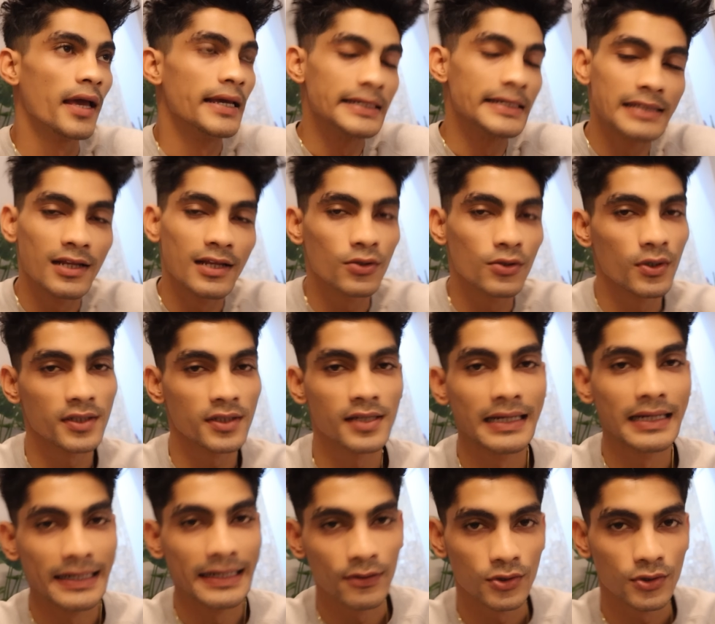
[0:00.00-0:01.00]
इसलिए थोड़ा सा
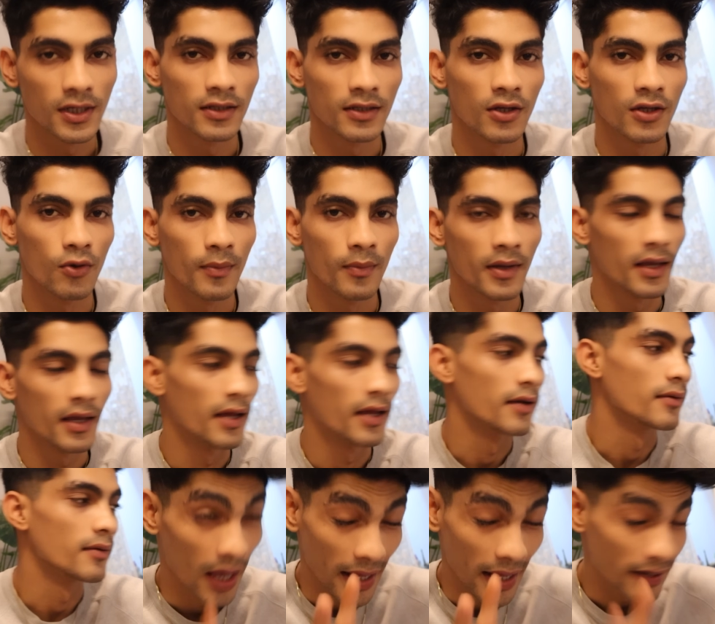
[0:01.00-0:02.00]
लेट हो जाता हूँ मैं
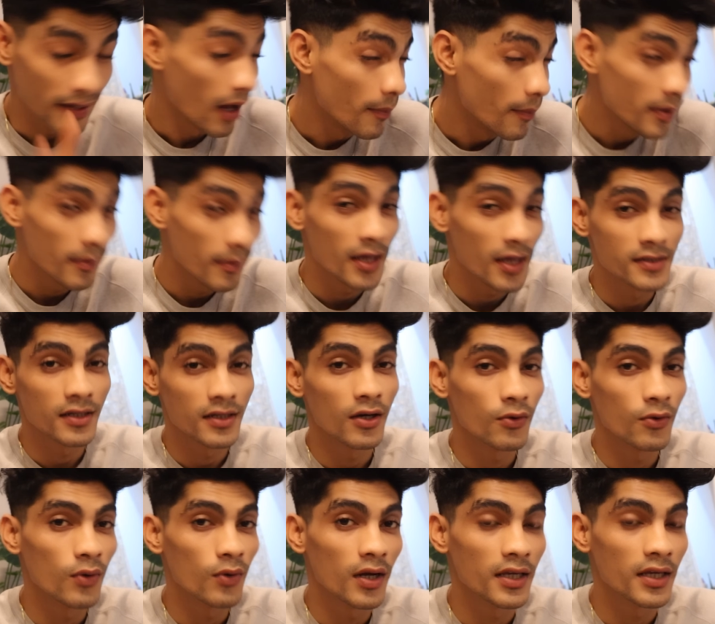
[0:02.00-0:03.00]
एंड एंड अभी मैं ऐसा
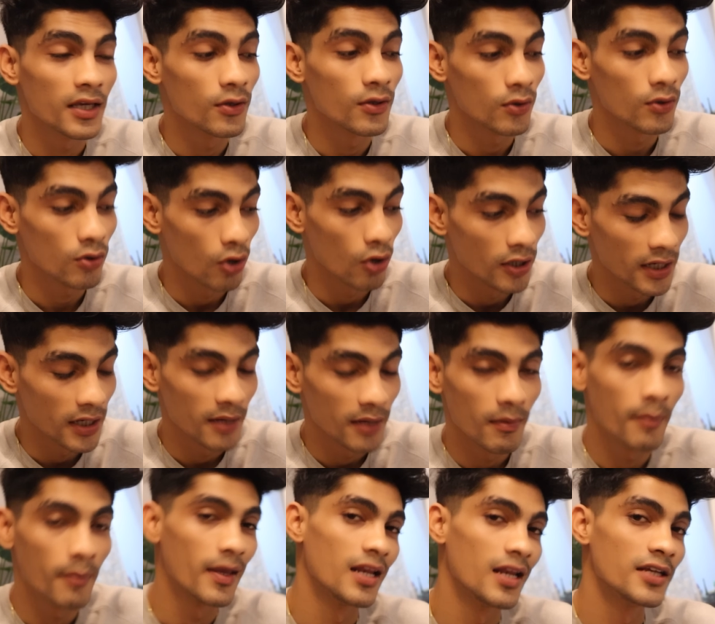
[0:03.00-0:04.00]
करूँगा कि यू नो कंटेंट
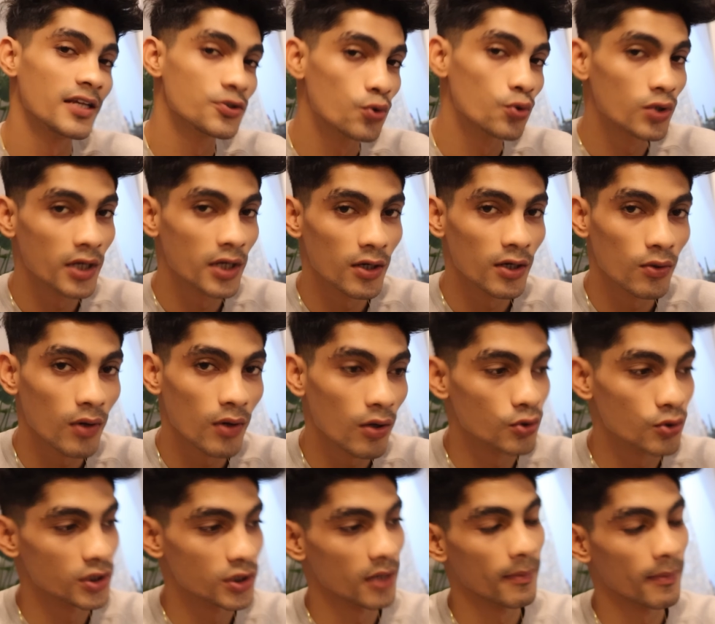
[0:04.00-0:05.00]
मैं पहले ही शूट कर लूँगा
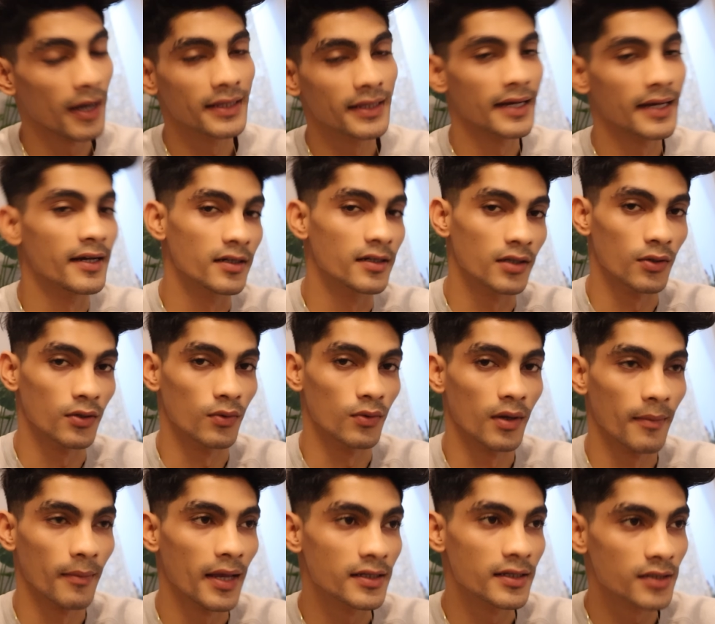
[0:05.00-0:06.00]
उसके बाद एडिट
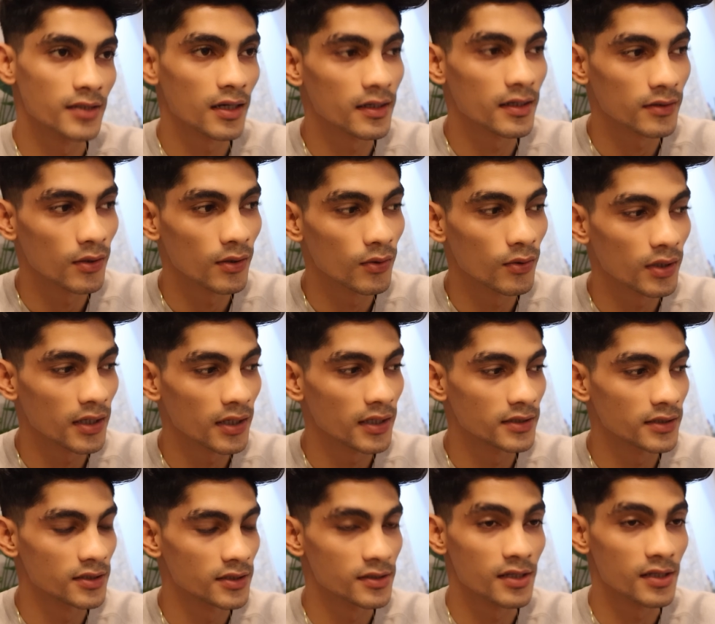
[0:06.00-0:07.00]
करूँगा मैं ऐसा करता हूँ कि
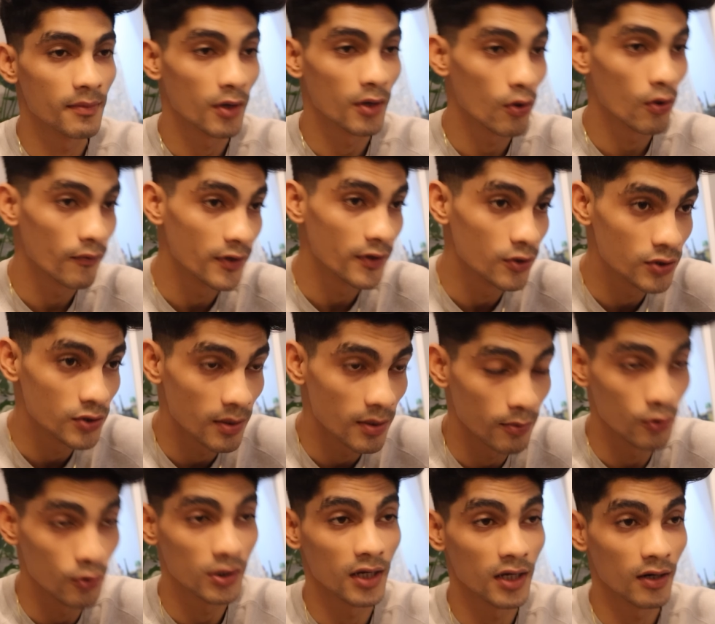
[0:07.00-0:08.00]
जिस दिन मेरे को वीडियोस
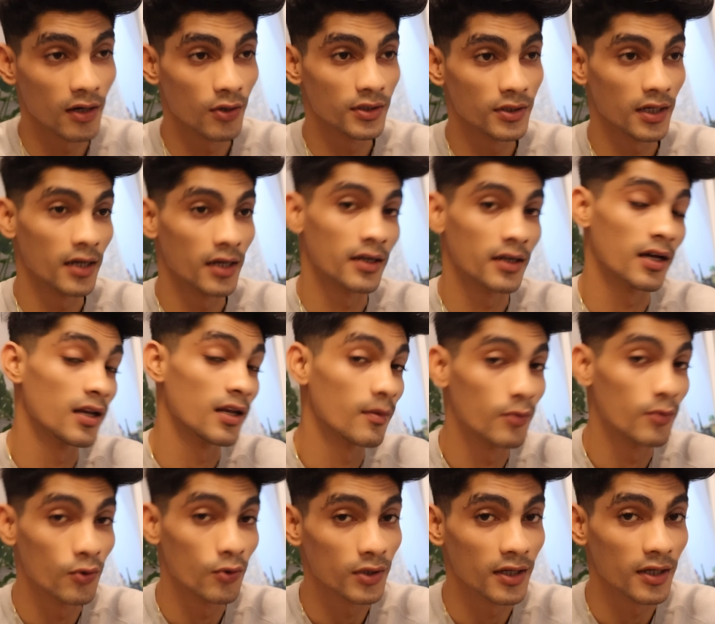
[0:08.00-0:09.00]
अपलोड करना होता है अगर कल
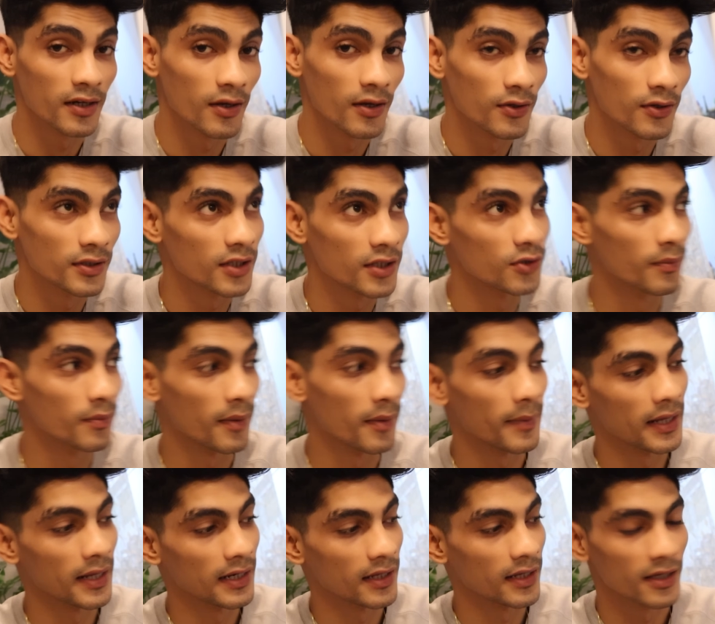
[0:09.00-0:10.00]
अपलोड करना होता है तो मैं
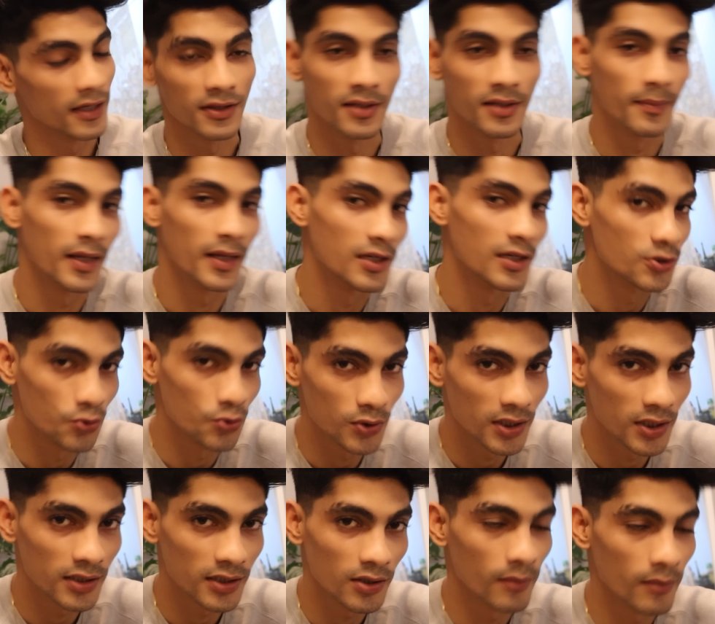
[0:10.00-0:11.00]
पहले एक दिन पहले
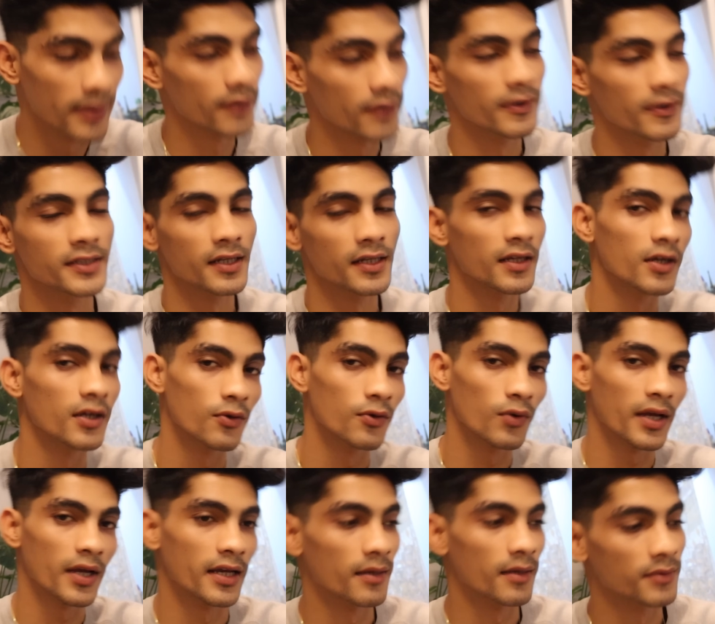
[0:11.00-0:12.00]
शूट करता हूँ बट वैसा नहीं
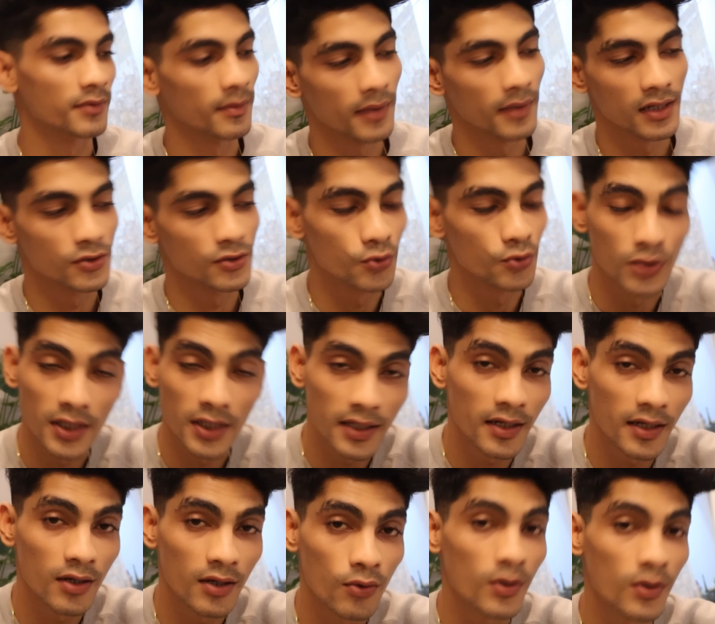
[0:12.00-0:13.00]
करूँगा एक हफ्ते पहले शूट
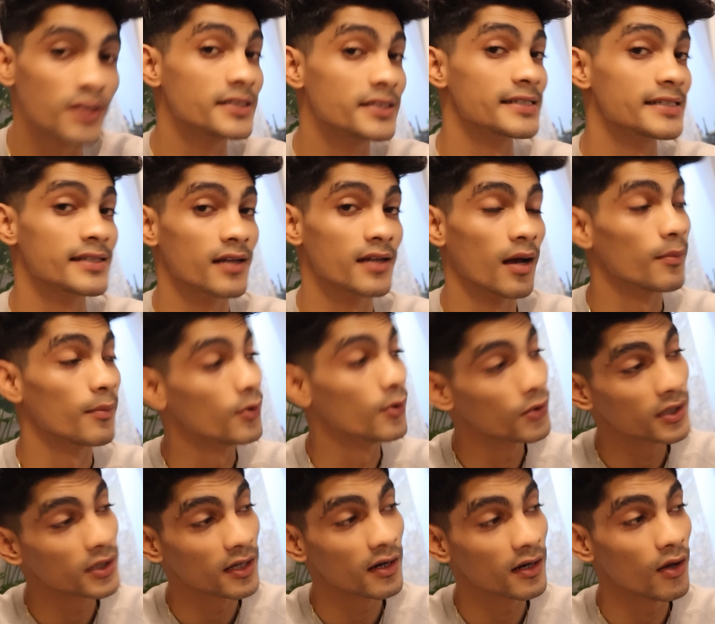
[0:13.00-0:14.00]
करके रखूँगा जिस दिन
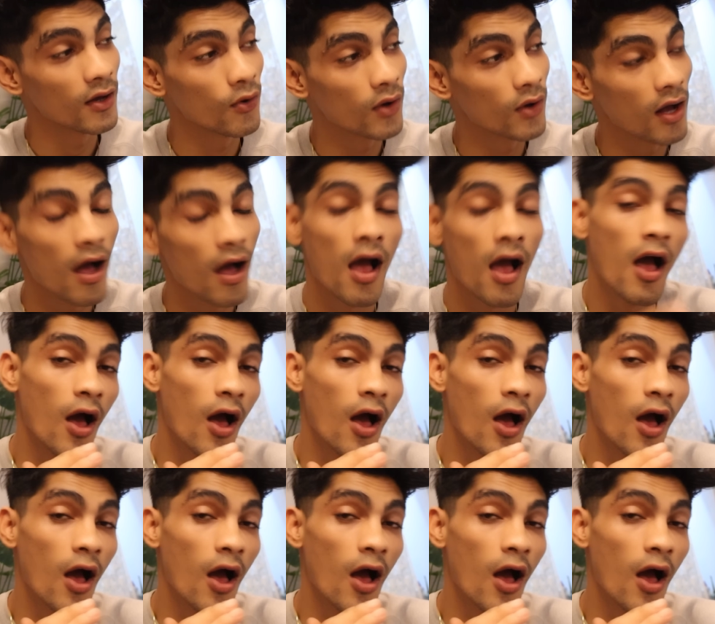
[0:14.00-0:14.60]
अपलोड करना होगा